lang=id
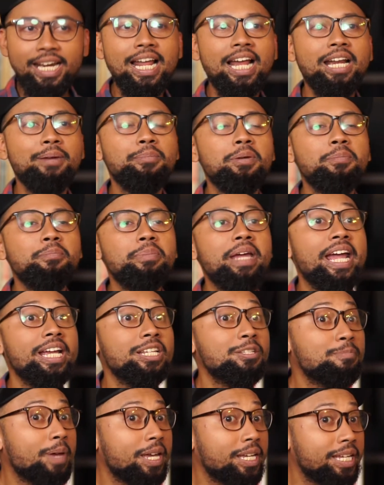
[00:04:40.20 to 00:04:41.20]
dari mimpi
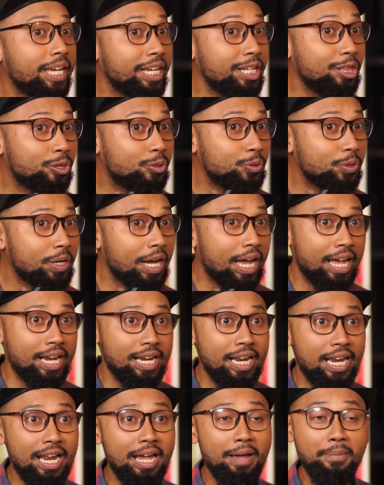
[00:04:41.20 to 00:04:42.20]
SBY itu
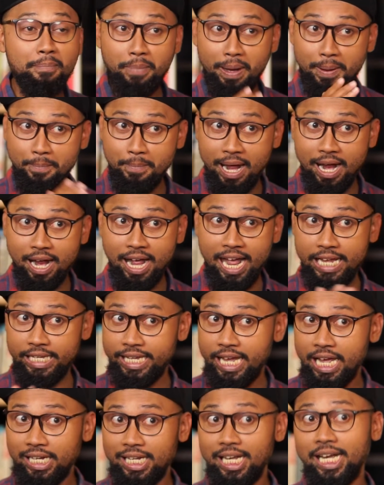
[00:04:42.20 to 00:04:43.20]
adalah memang
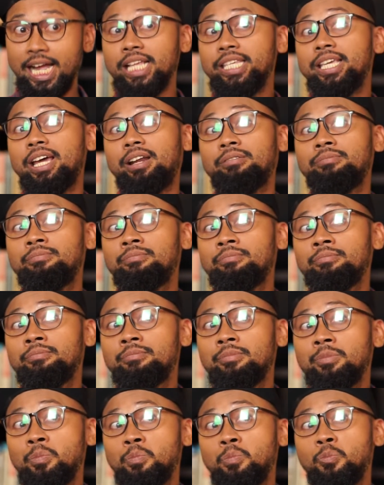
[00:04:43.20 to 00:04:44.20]
hanya ke Ganjar
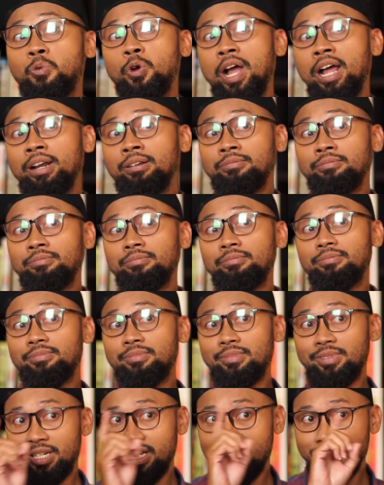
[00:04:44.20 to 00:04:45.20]
bukan
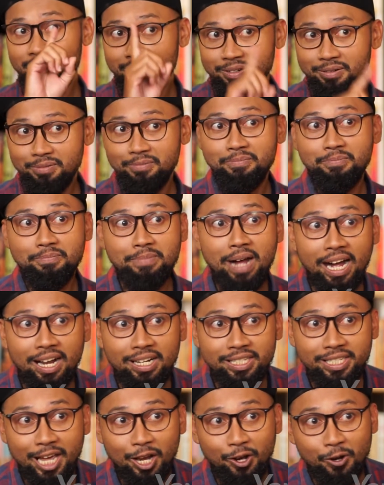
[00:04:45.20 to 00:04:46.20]
ke
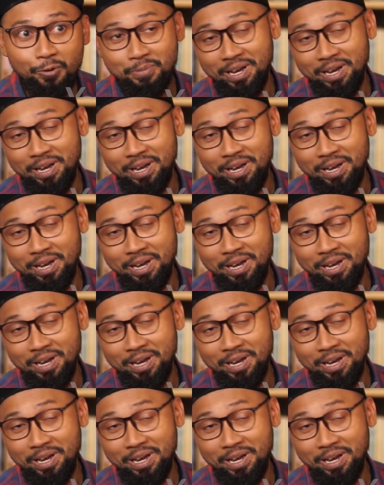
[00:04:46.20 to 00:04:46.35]
bakal calon